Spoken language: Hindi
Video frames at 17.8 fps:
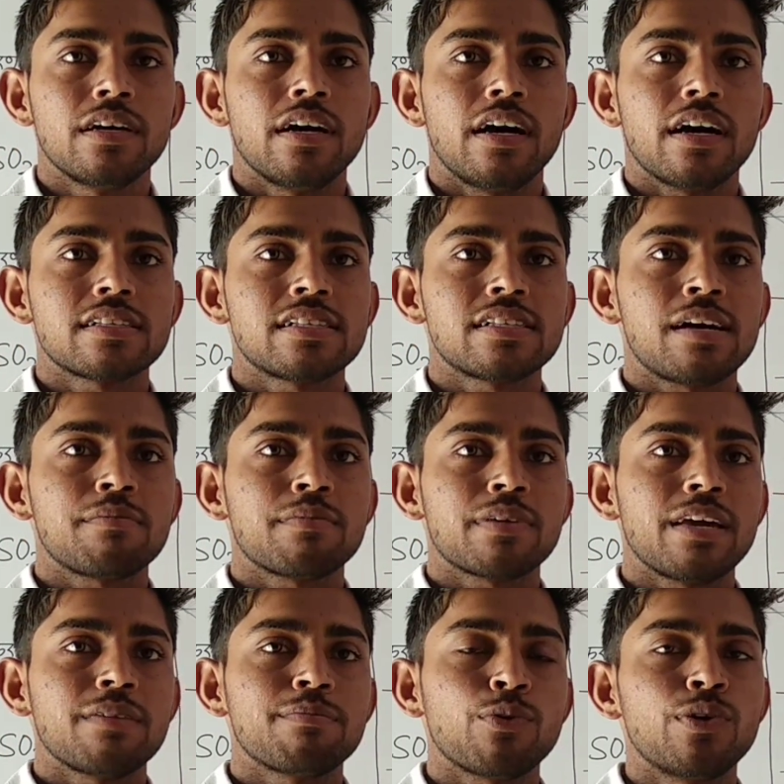एग्जाम
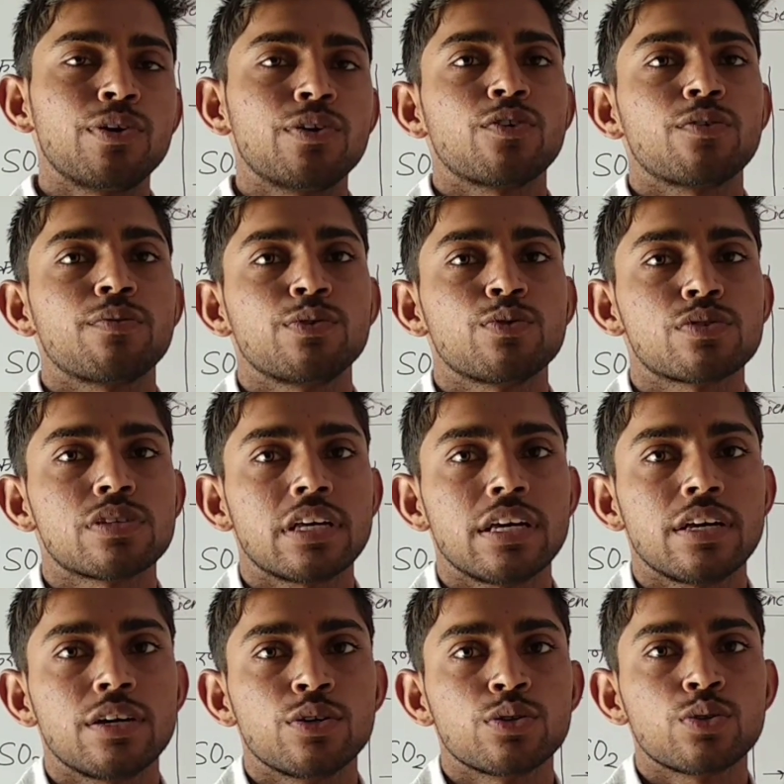के पॉइंट ऑफ व्यू से
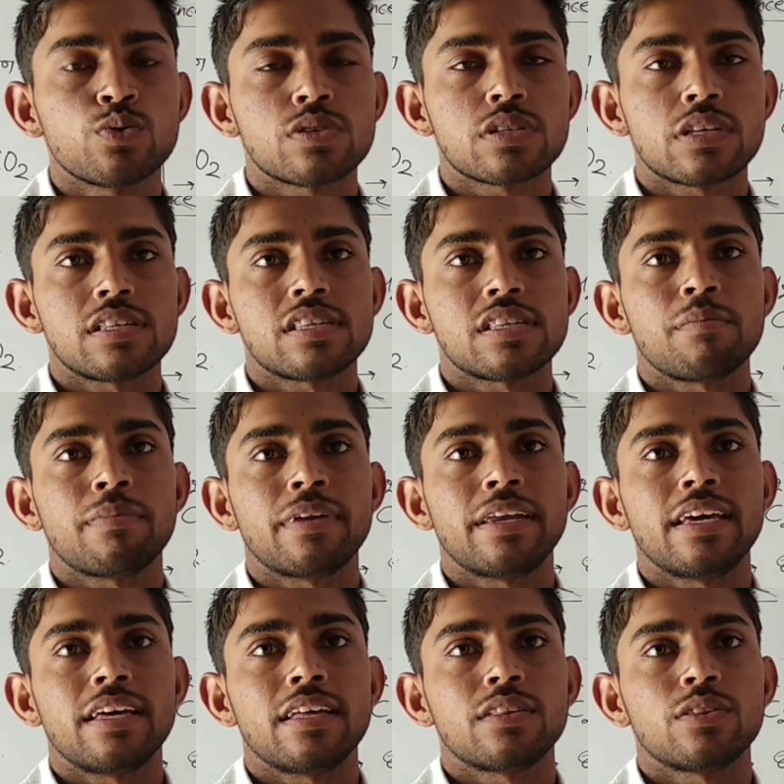तो उसके
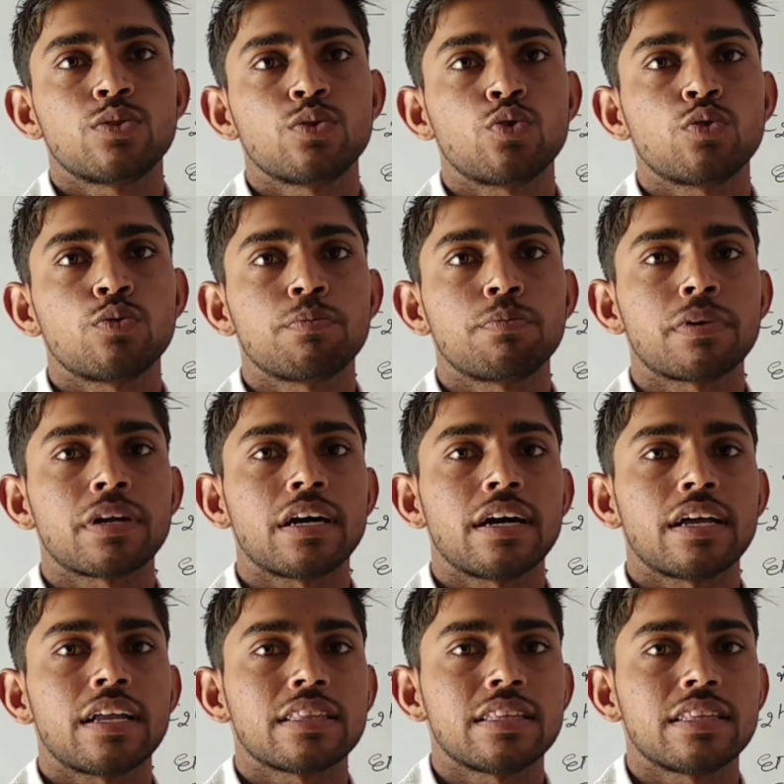सामने दो
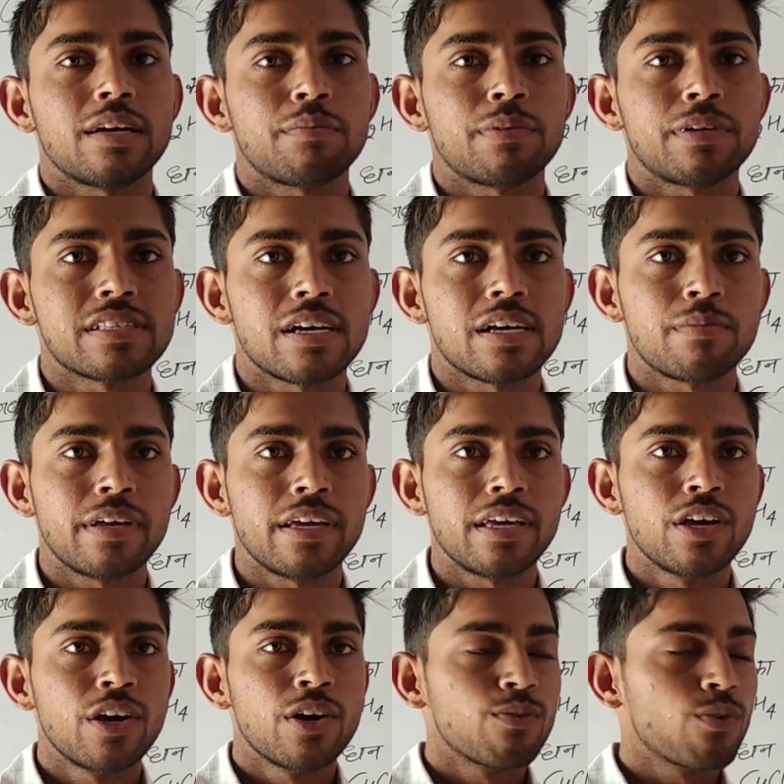प्रकार आते हैं अपने सामने
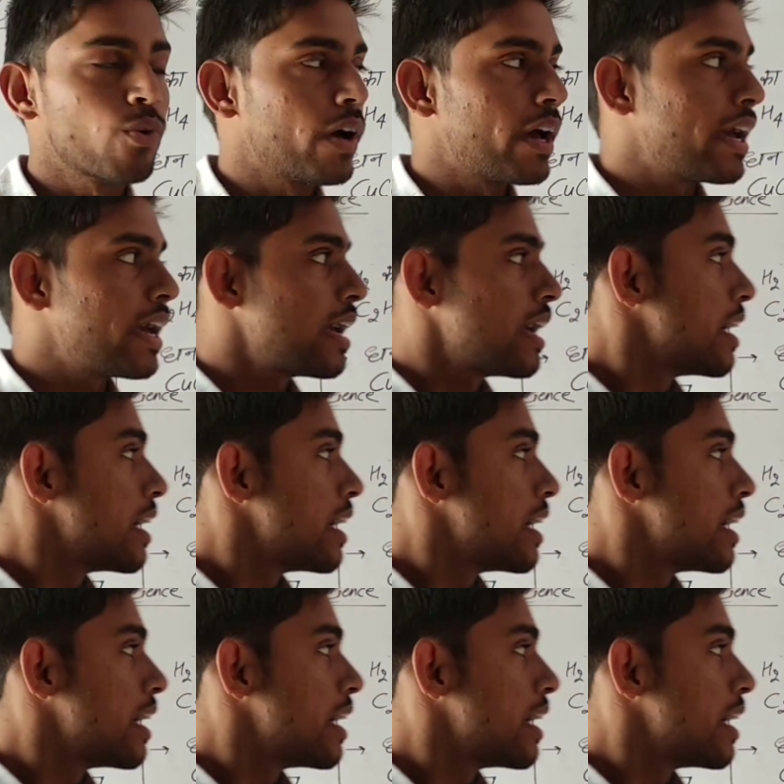वो है